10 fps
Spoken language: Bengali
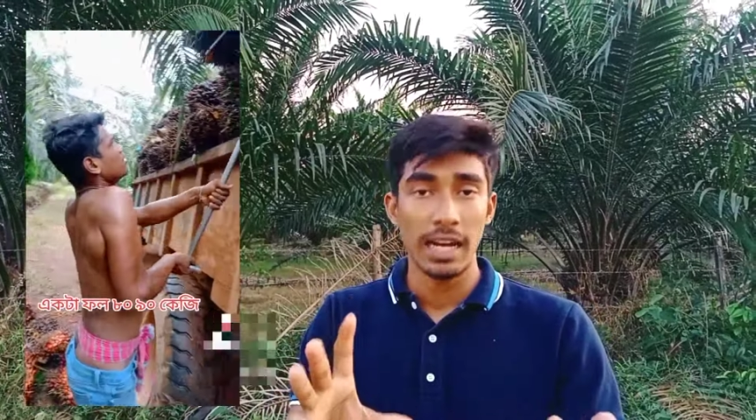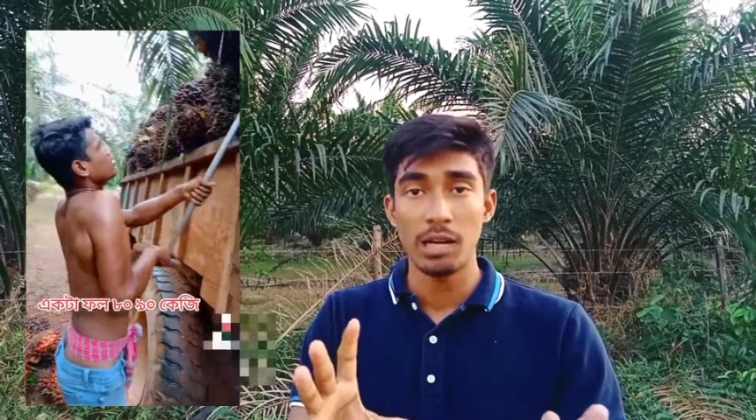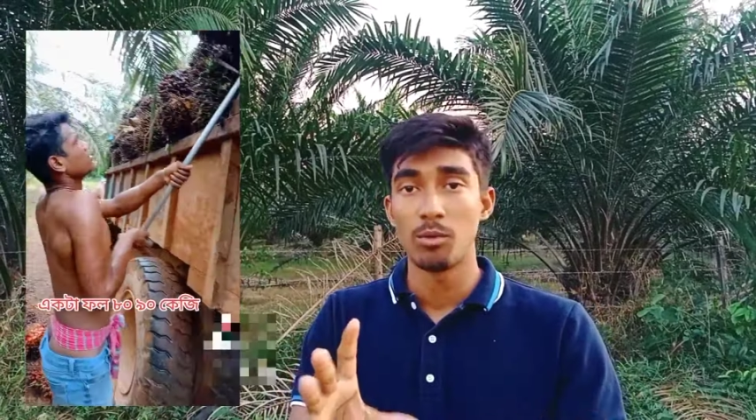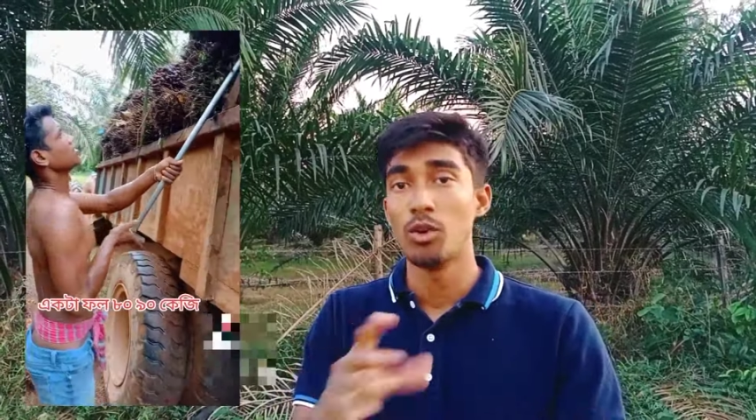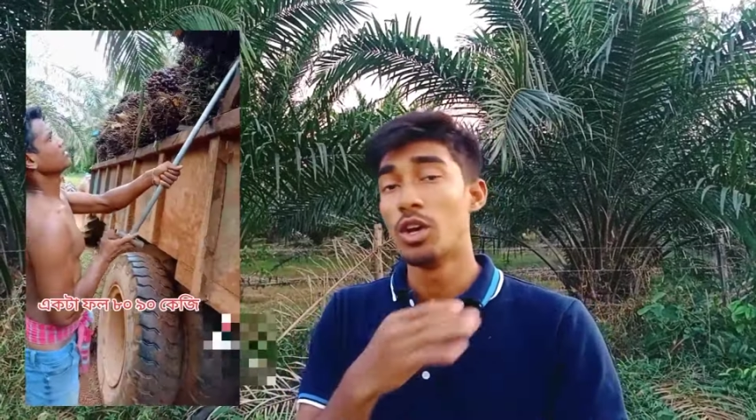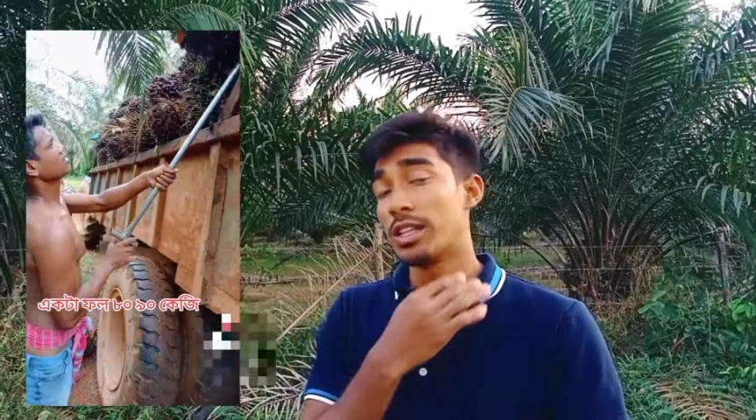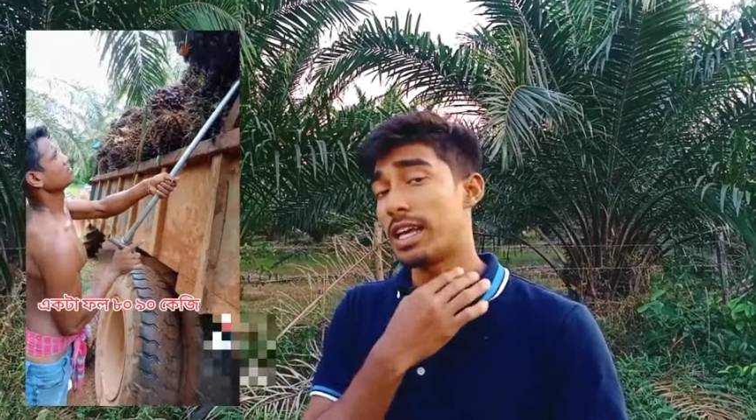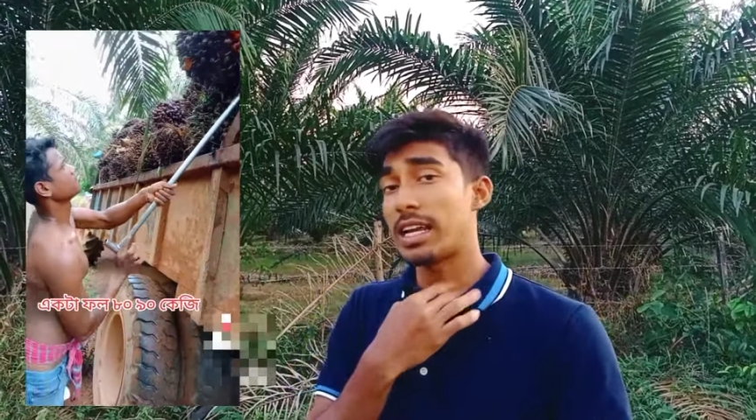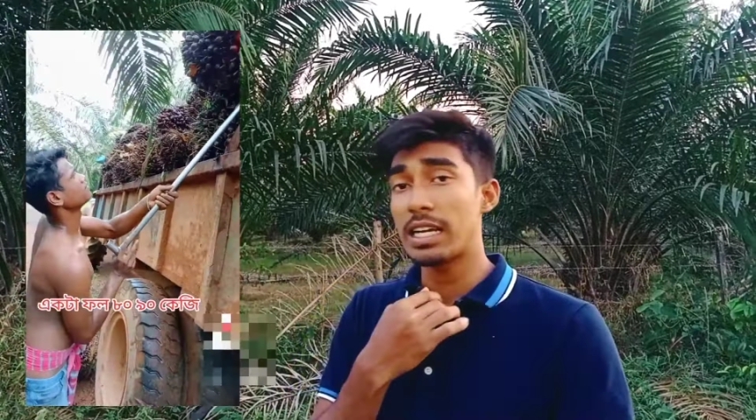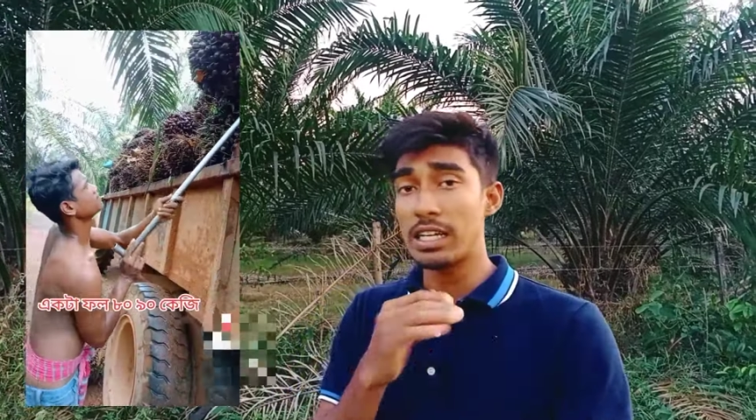দেখাবো
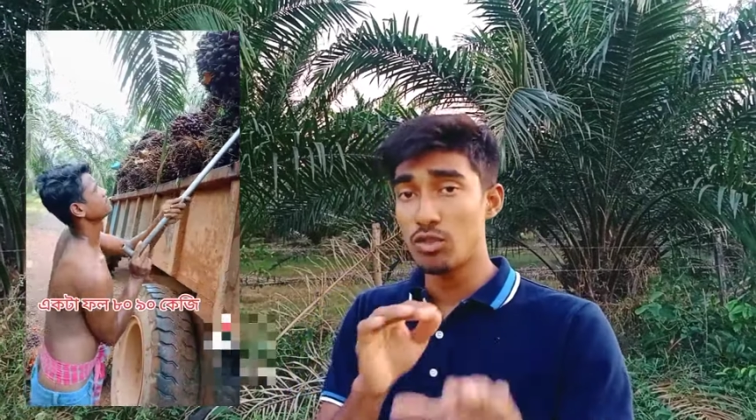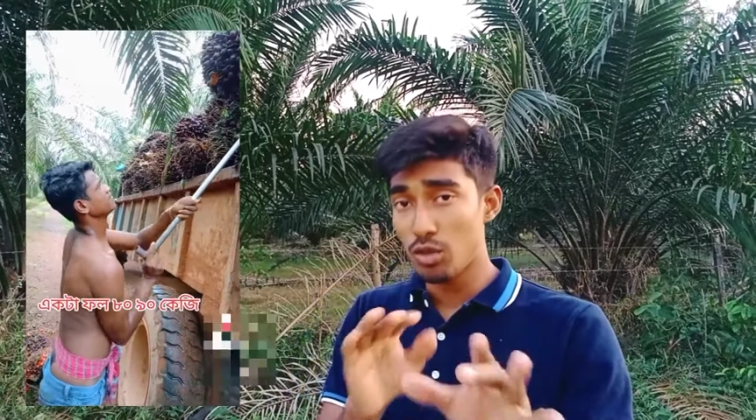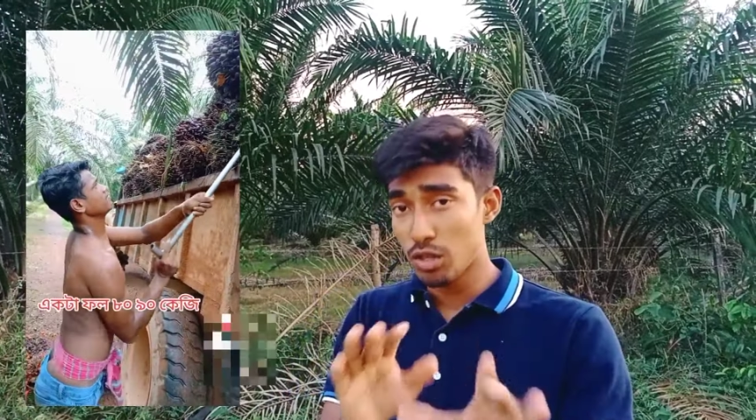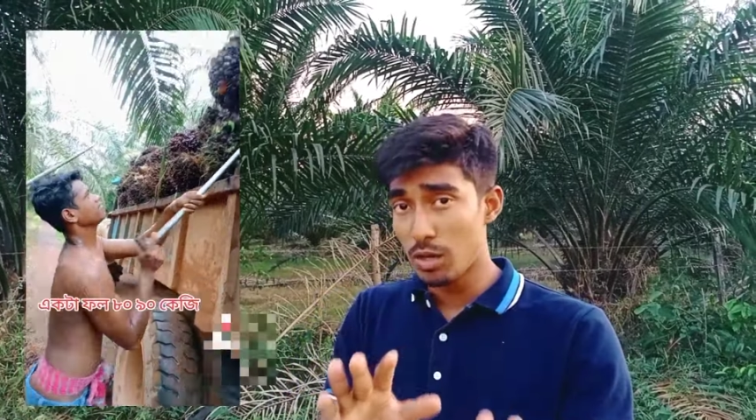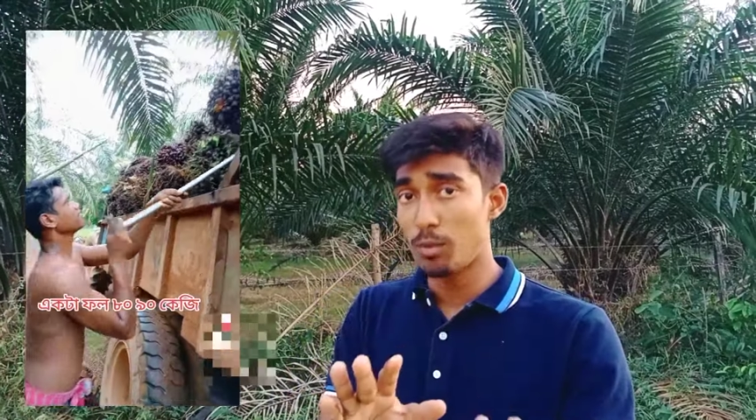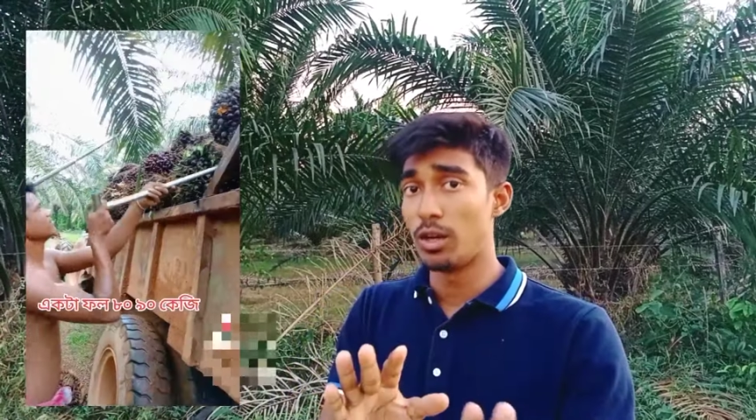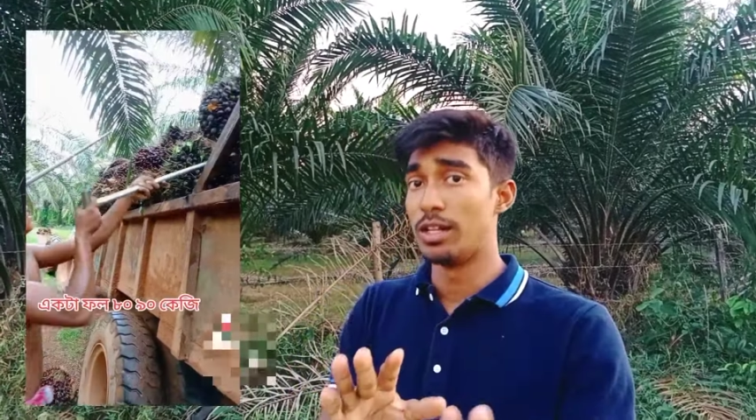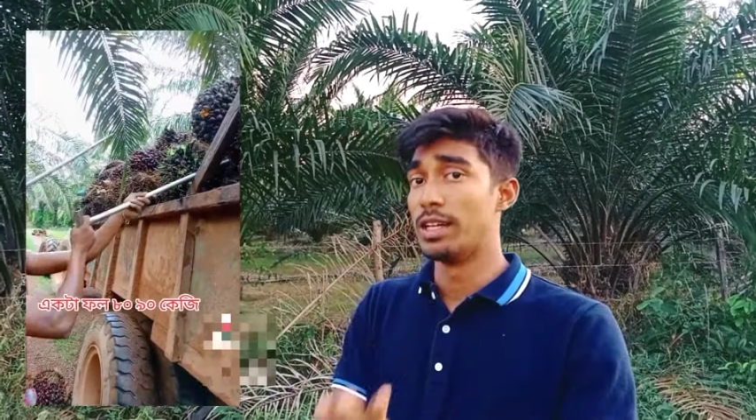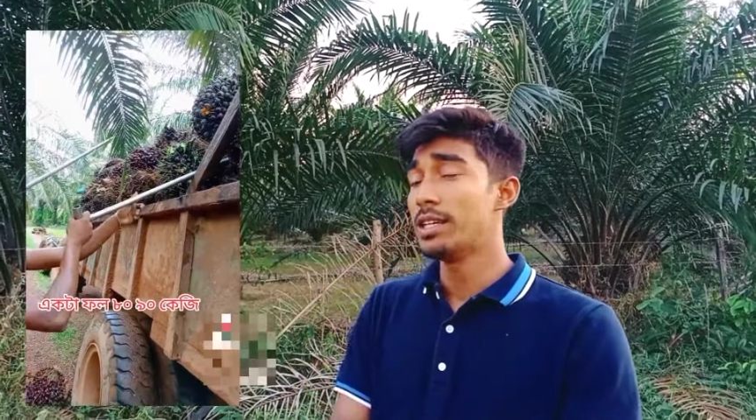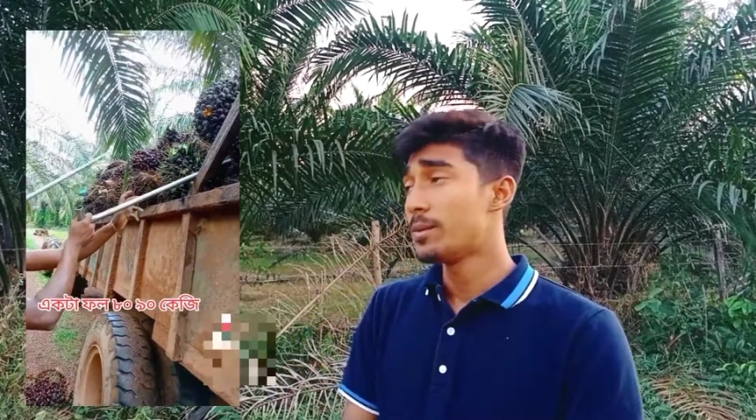তার আগে কিছু কথা বলে
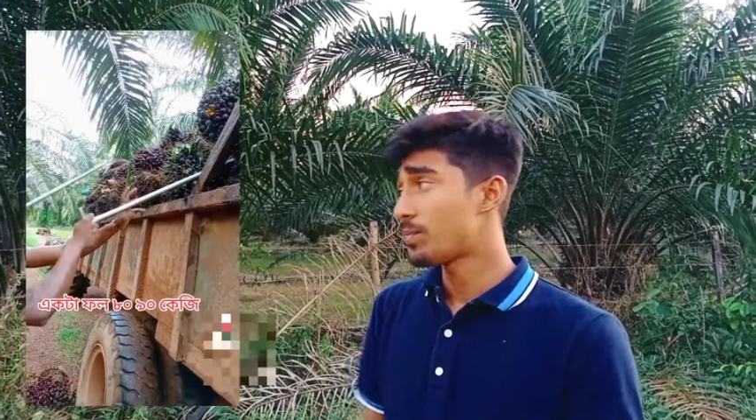দেই